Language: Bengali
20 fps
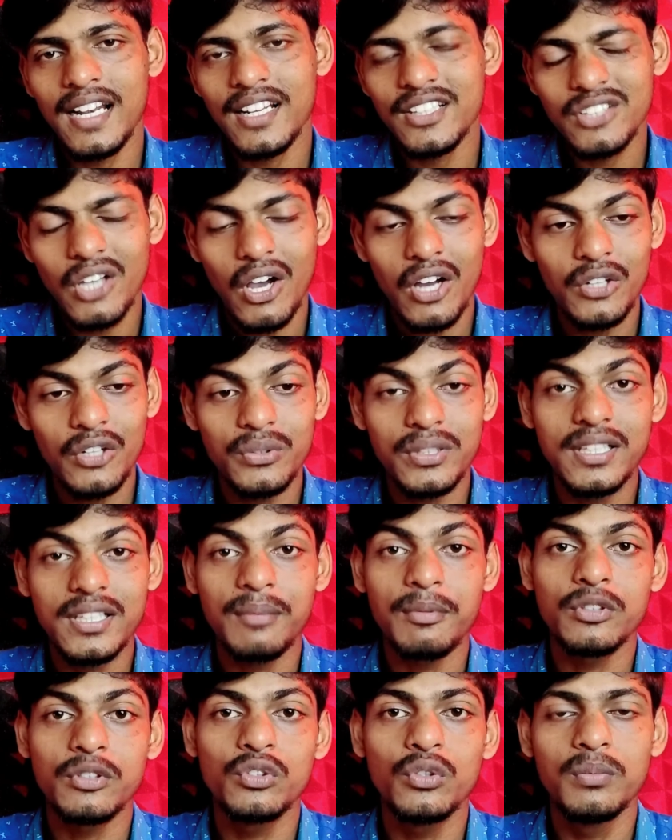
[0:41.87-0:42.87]
কালকে সকালে উঠে
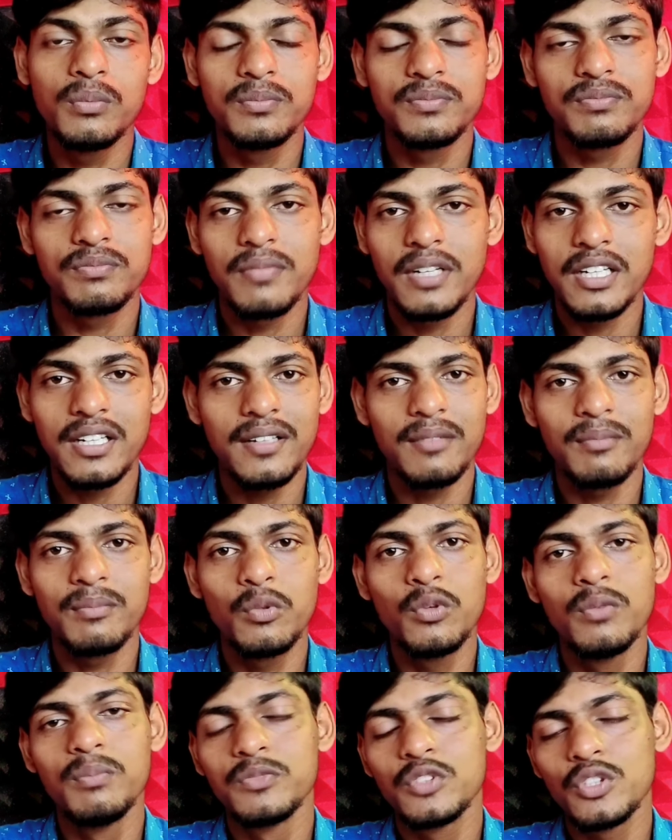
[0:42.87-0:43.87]
দেখবে দুম মানে
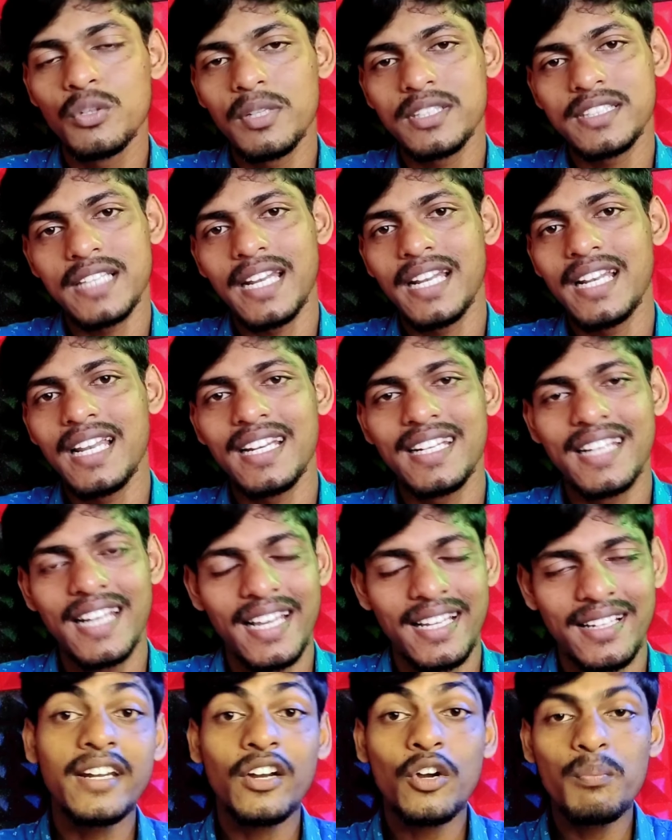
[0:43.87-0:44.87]
বুম তোমার চ্যানেল আর
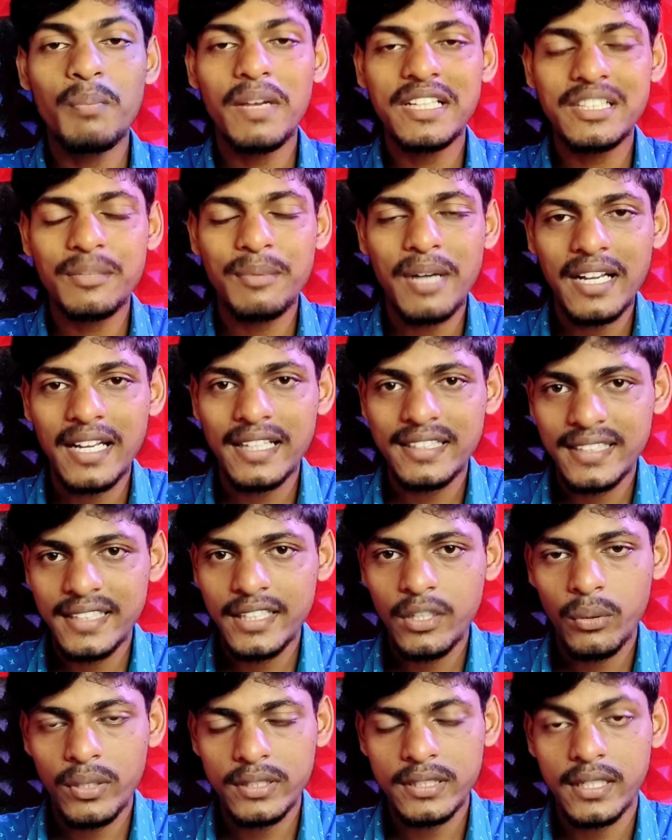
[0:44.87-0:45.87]
নেয় এরকম বেশিরভাগ
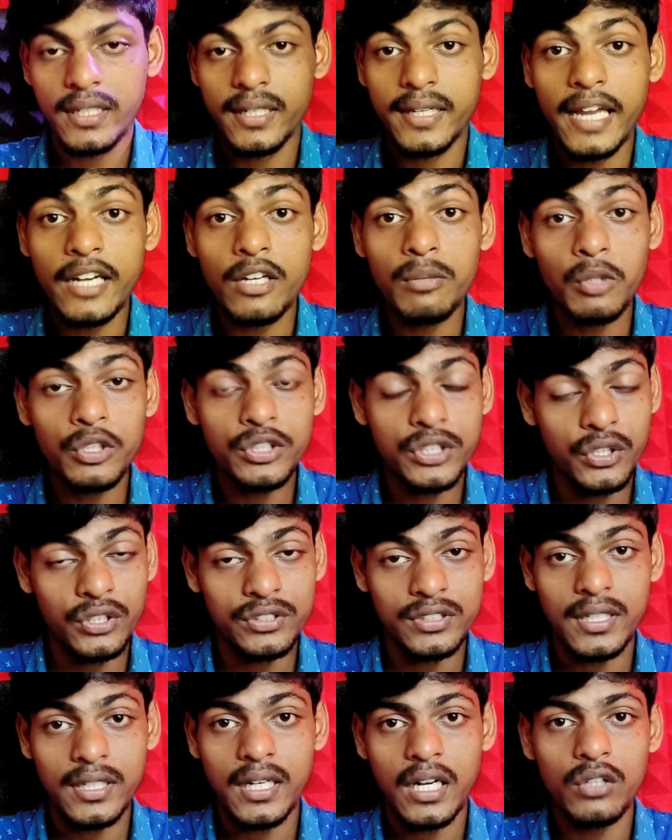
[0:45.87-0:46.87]
ক্ষেত্রেই হয়ে থাকে কেন বলছি
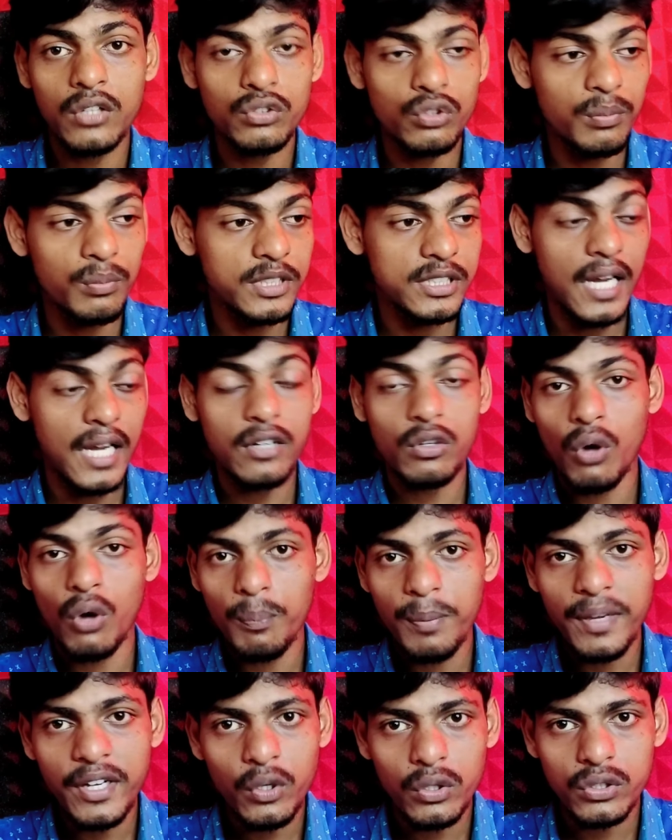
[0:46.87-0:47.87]
কতটা কারণ তুমি যার
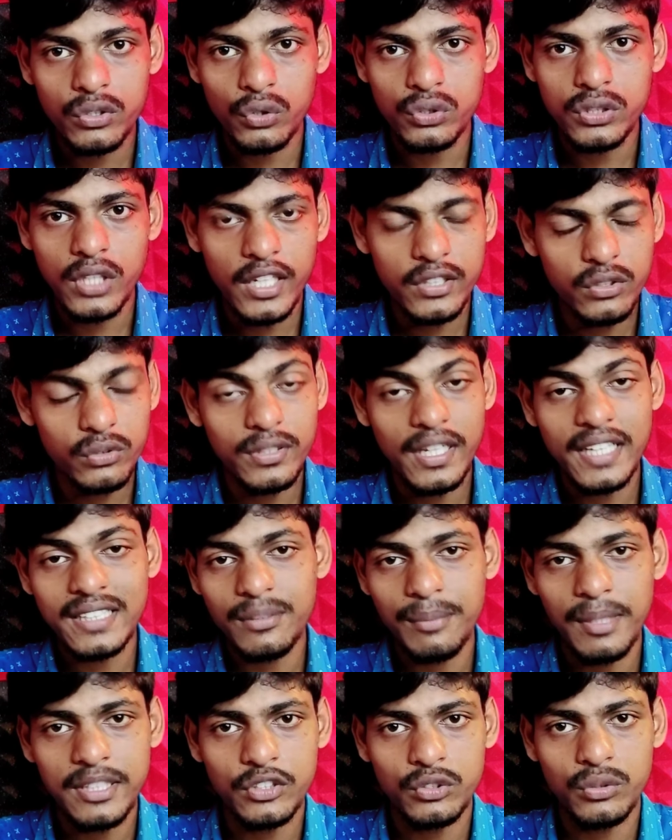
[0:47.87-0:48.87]
কপি করছো সে তো
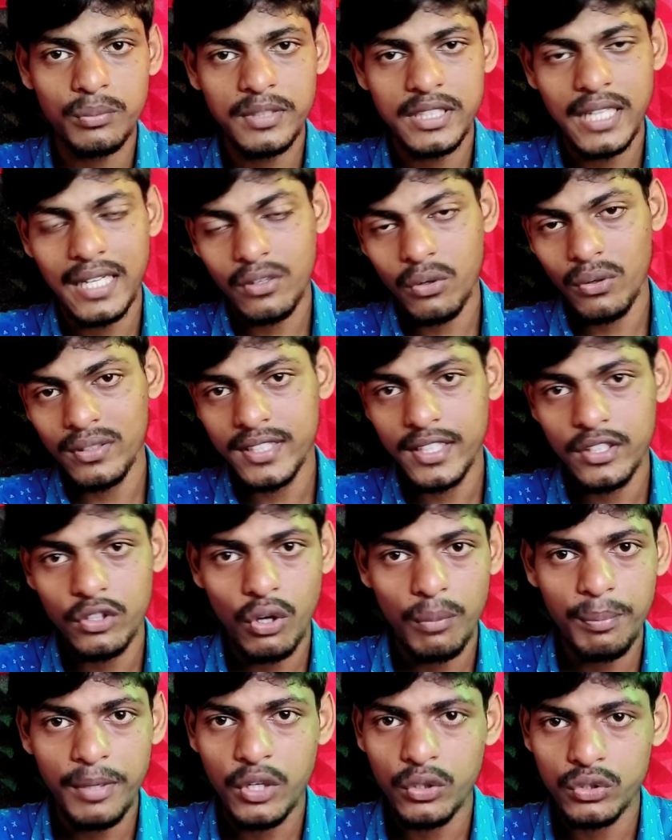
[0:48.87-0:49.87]
দেখতে পাচ্ছ তুমি তার কন্টেন্ট
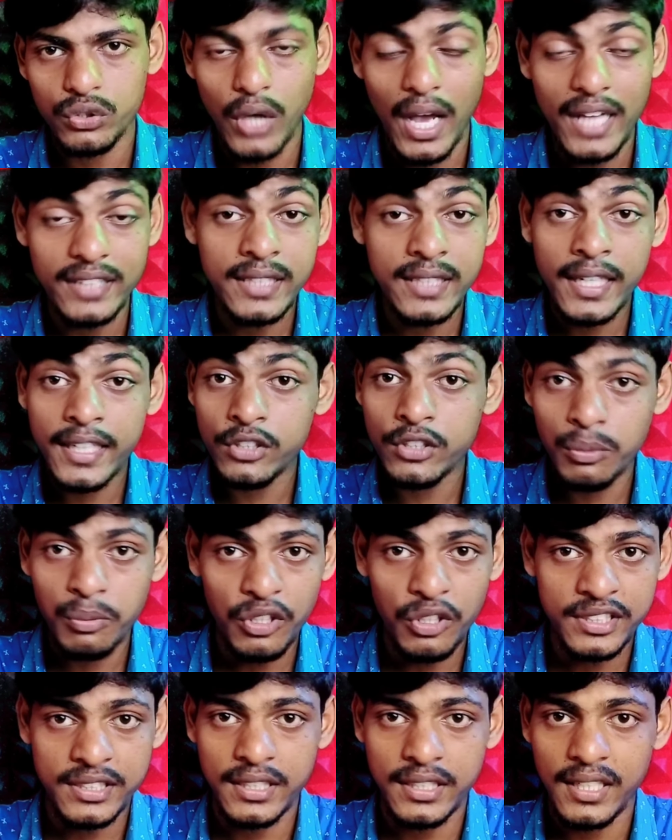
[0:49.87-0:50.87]
কপি করছো আজকে কিছু
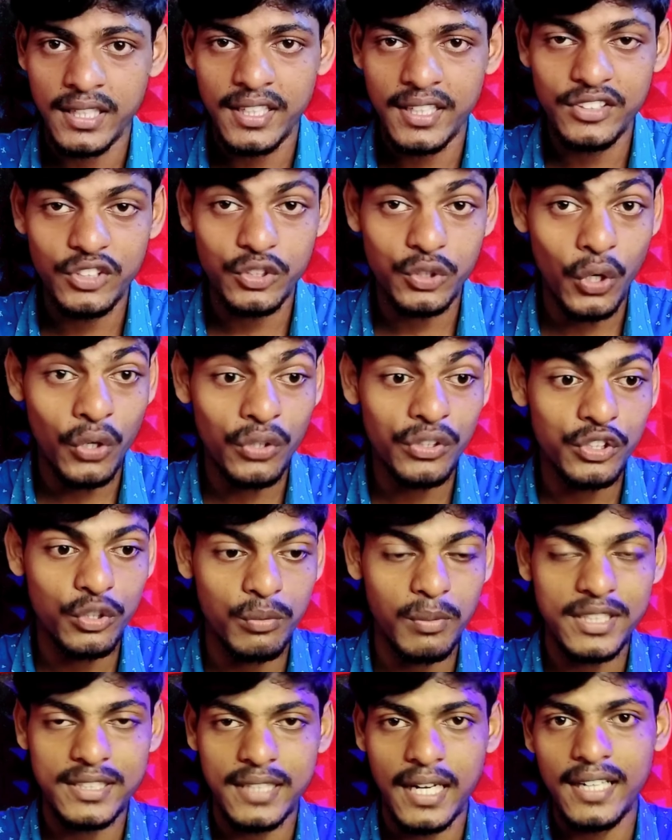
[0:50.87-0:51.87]
বলছে না কিন্তু যখনই
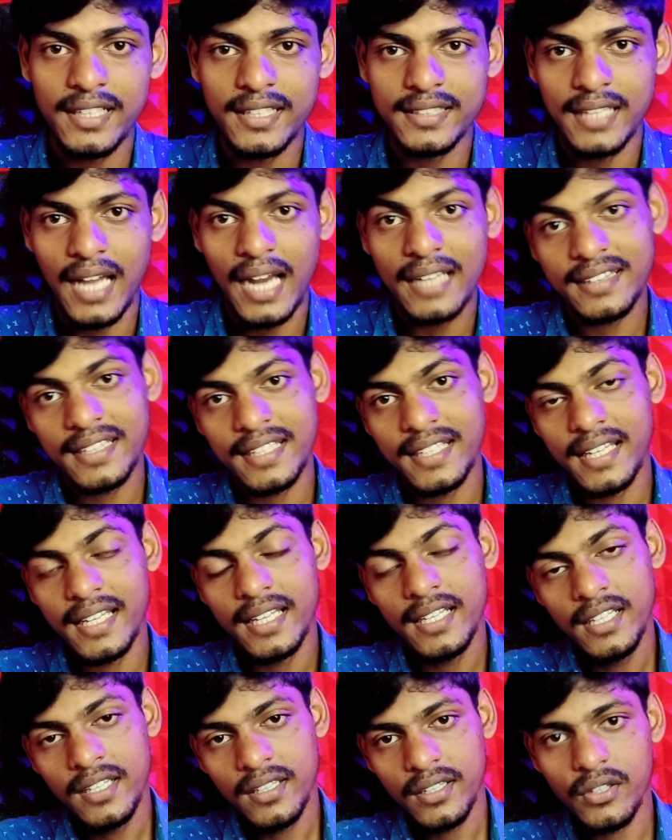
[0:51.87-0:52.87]
তোমার চ্যানেলটা তার থেকে
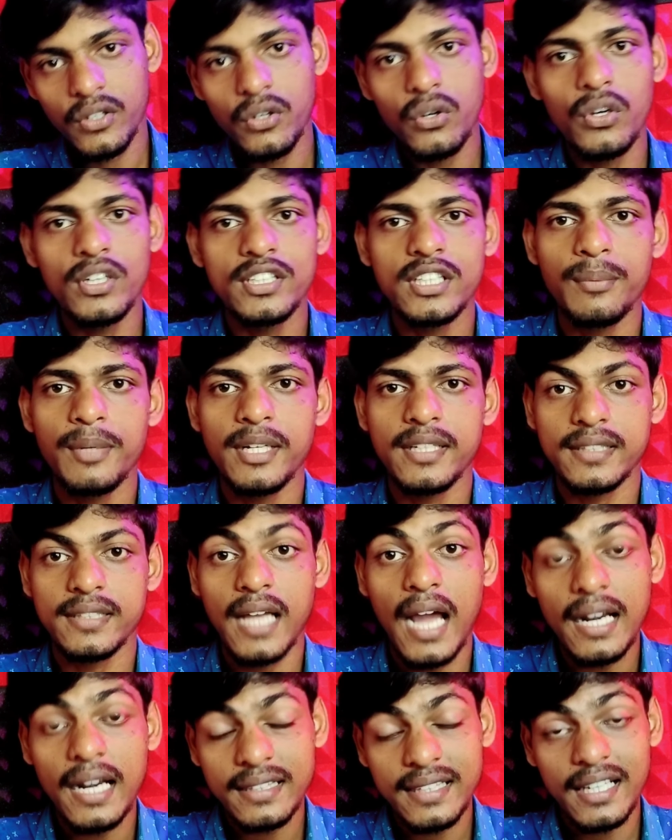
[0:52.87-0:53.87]
গ্রো হয়ে যাবে
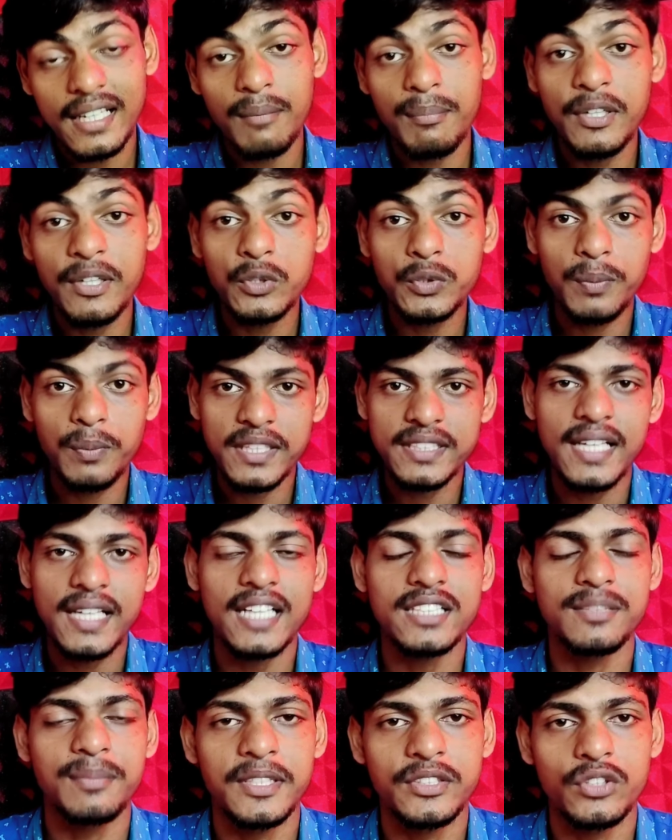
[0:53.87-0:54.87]
তার থেকে ভিউজ বেশি
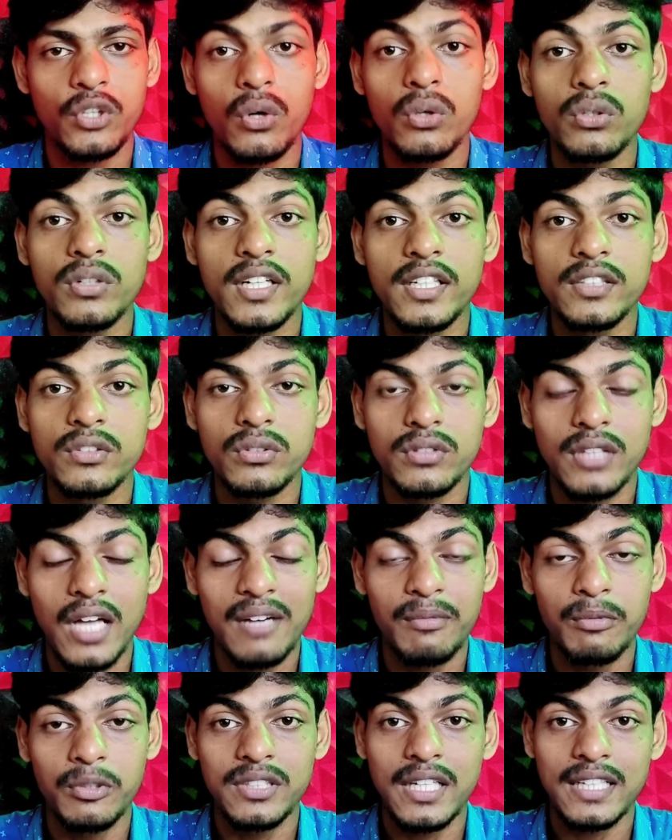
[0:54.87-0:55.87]
আসবে তখন কিন্তু
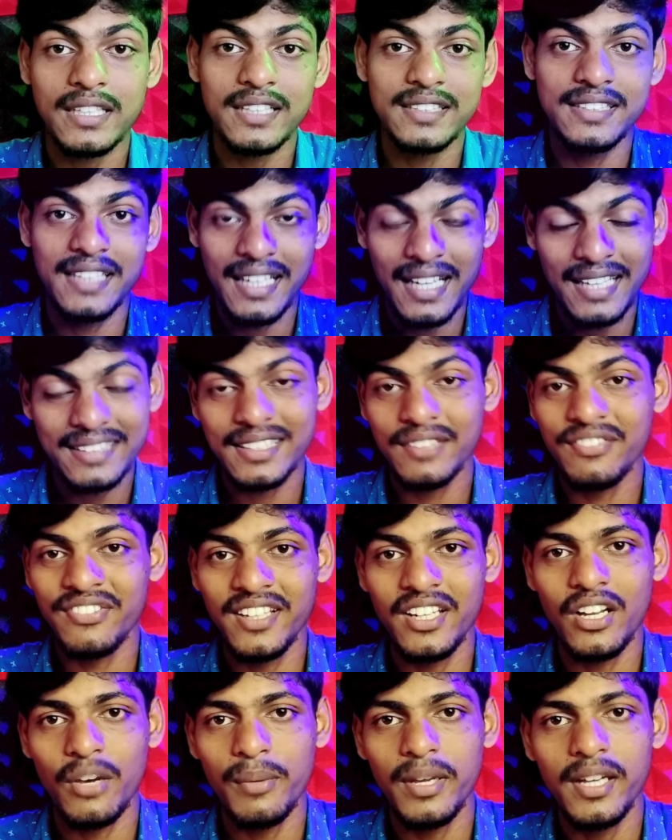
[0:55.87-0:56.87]
তার মধ্যে একটা জেলাসি
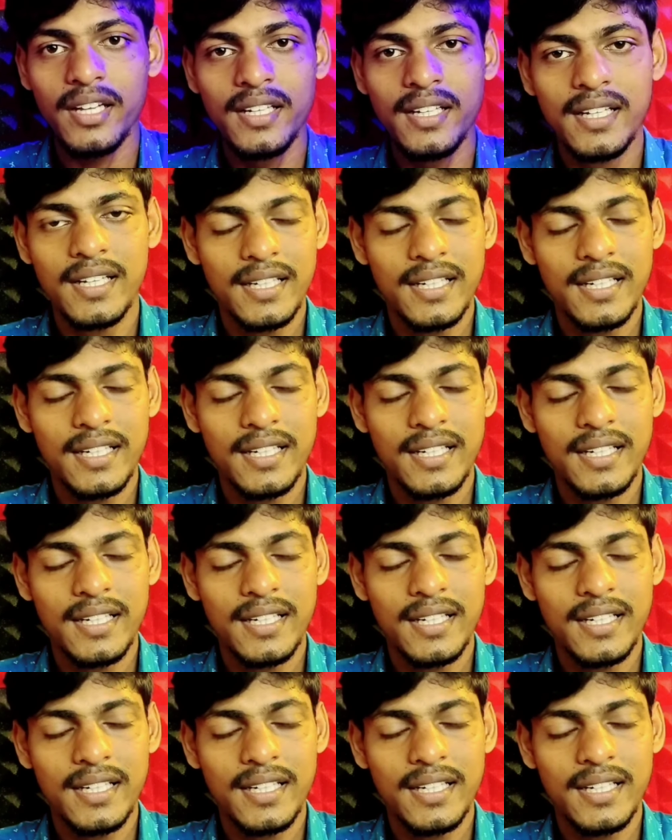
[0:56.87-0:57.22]
ফিল হবে